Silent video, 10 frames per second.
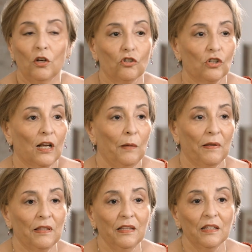o sea, que el
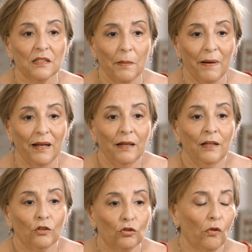paciente sepa
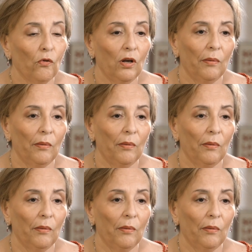todo el